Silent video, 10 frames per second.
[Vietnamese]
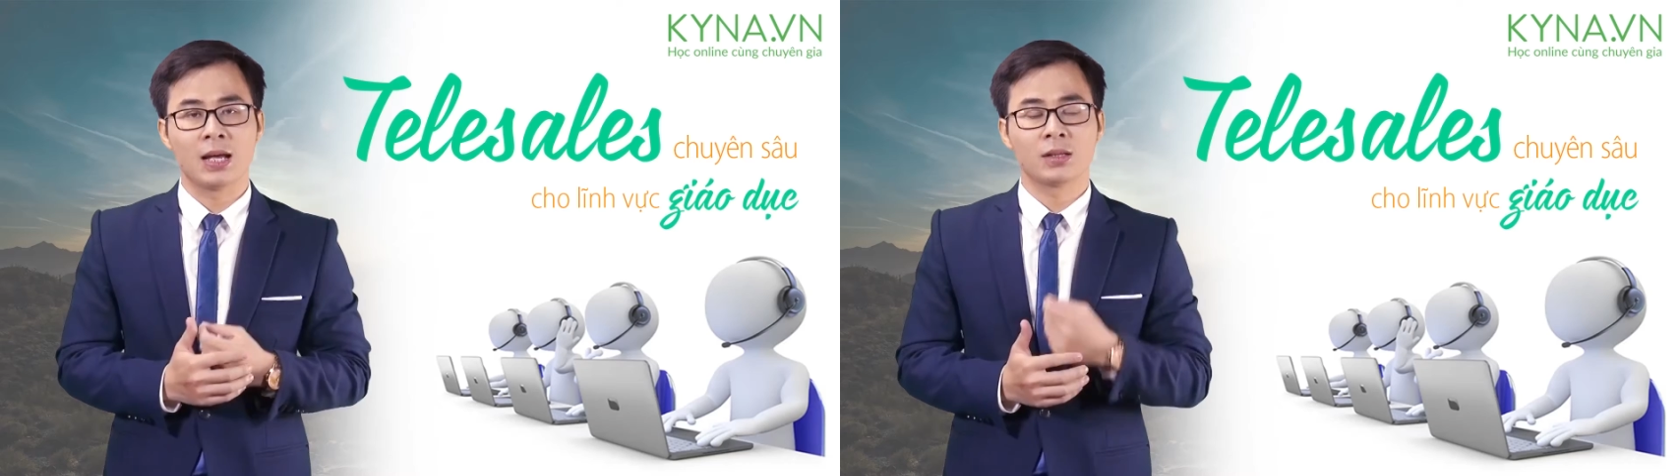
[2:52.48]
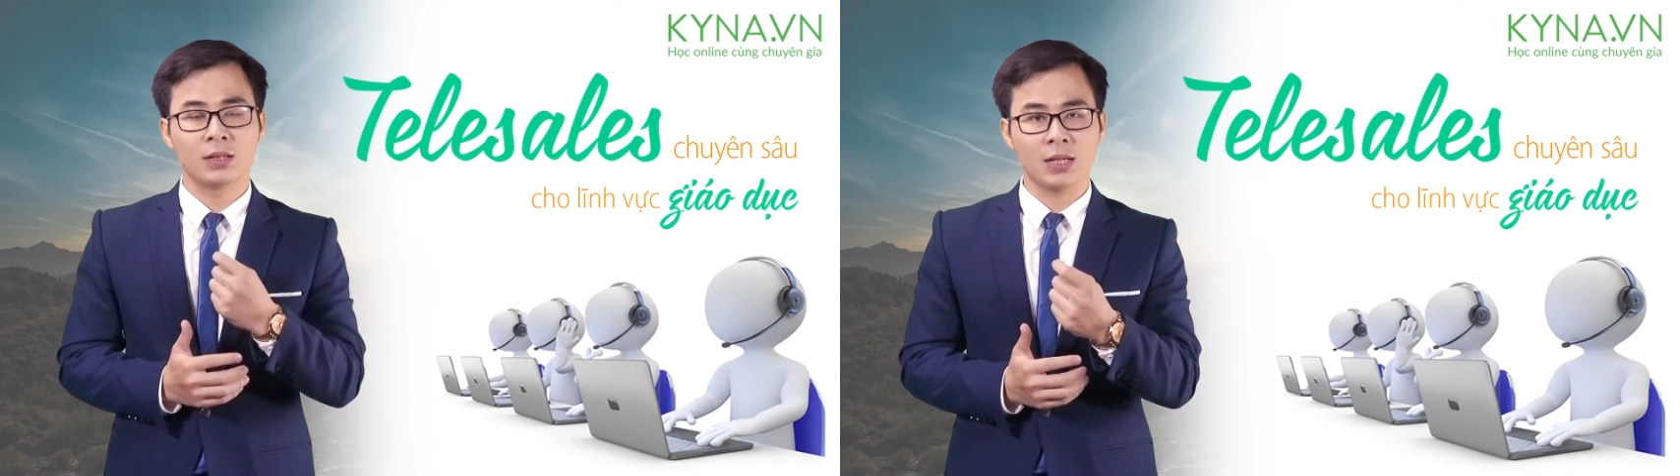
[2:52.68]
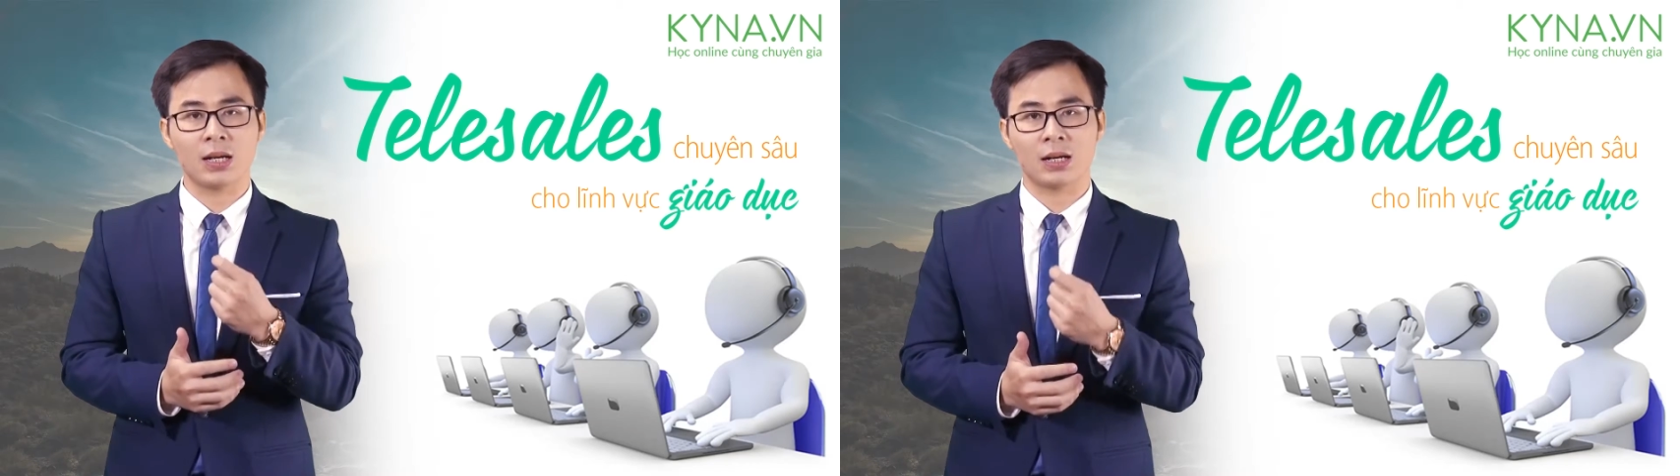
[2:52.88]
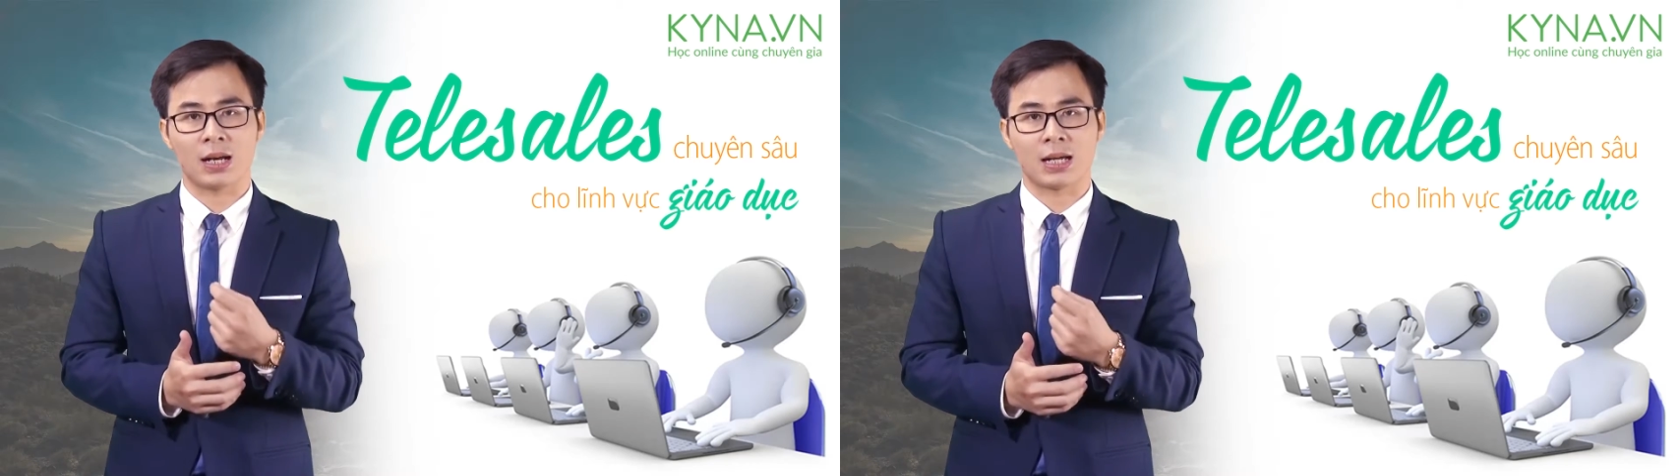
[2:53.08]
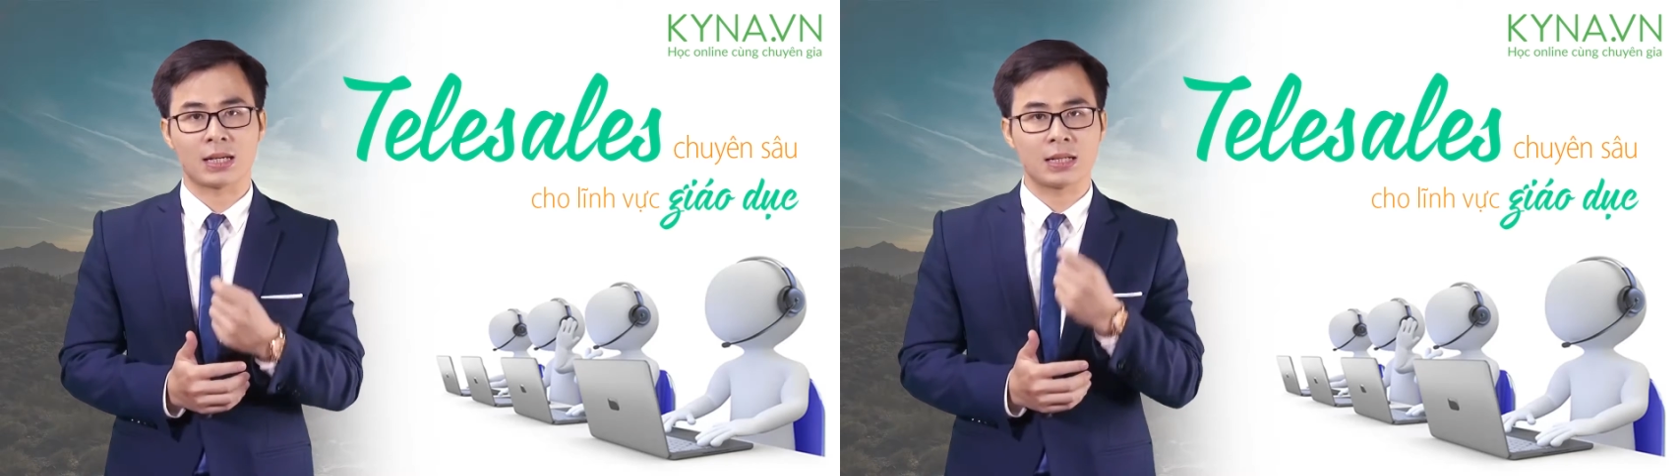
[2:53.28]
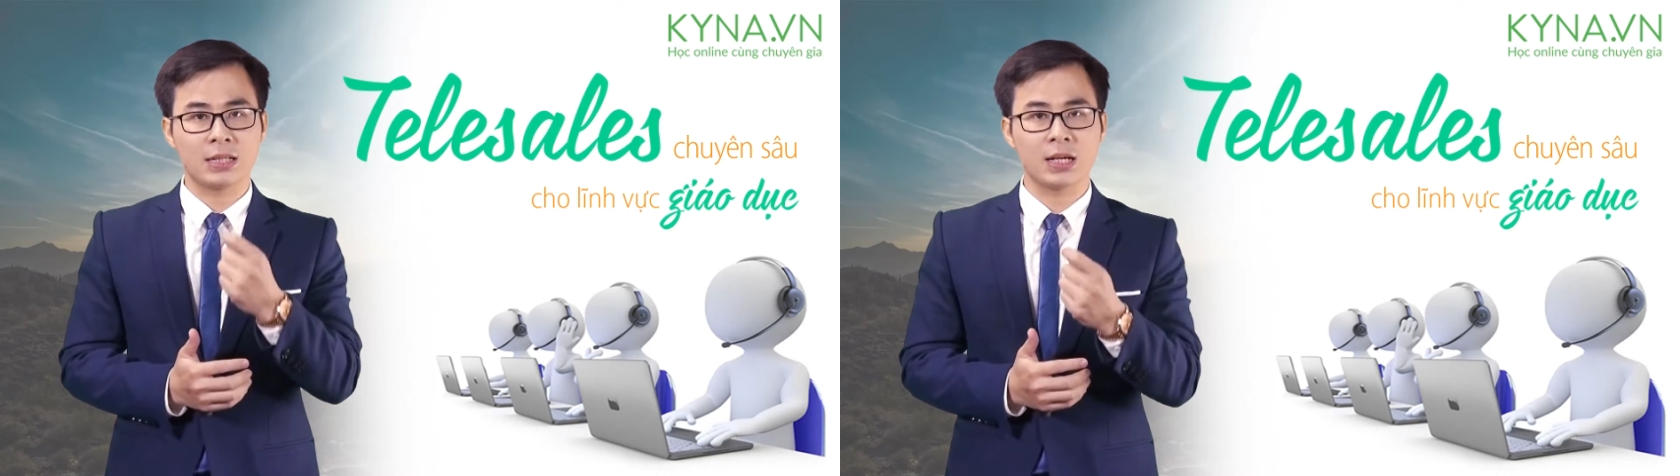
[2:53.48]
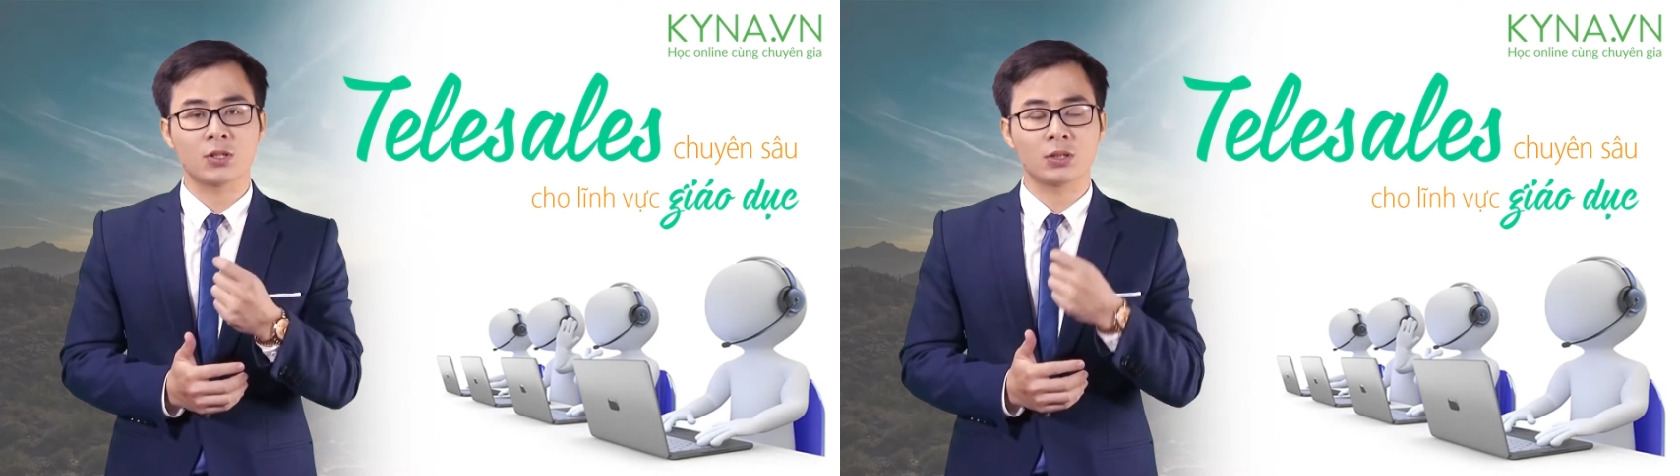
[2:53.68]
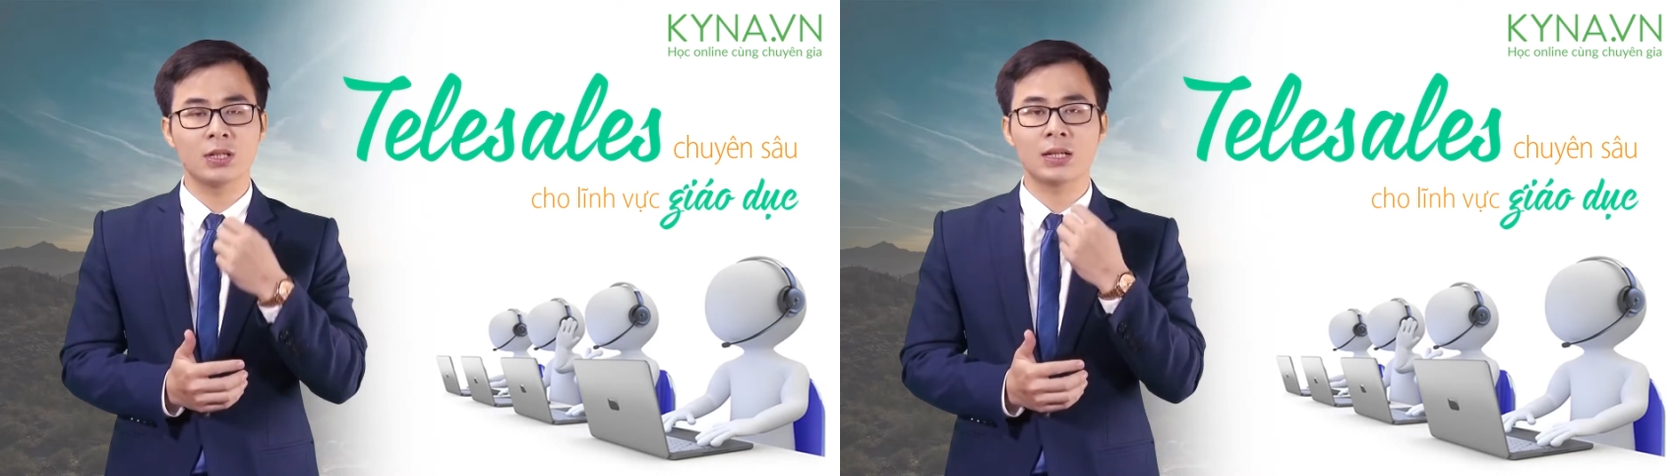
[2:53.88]
Thứ nhất là dành riêng
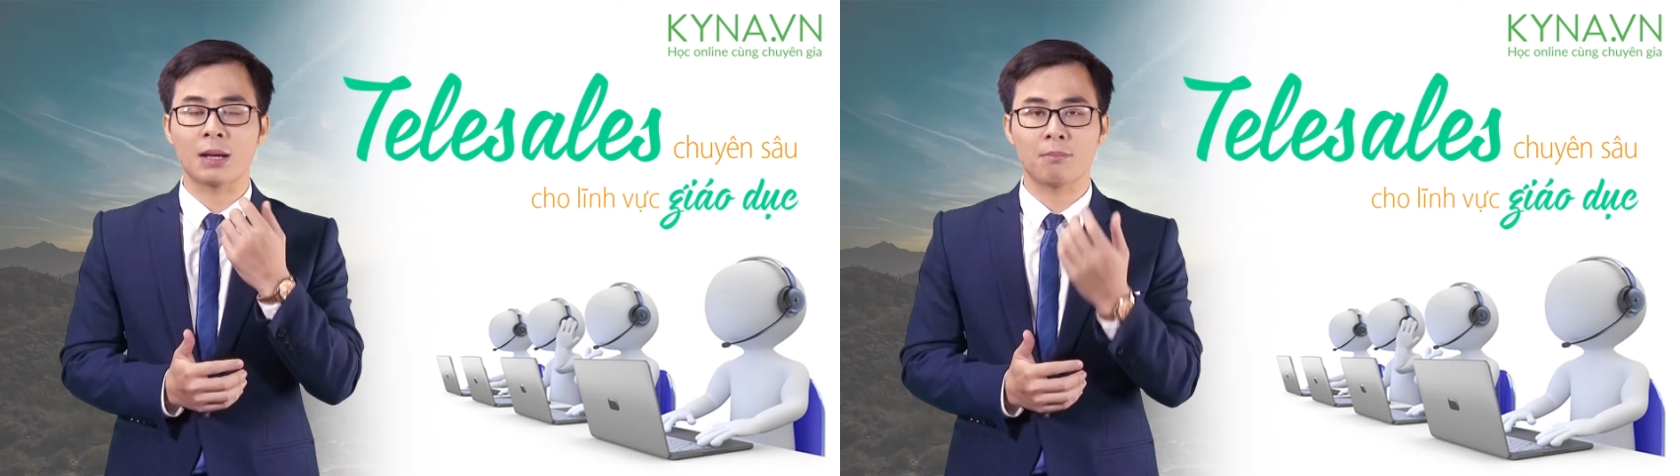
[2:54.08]
cho những cái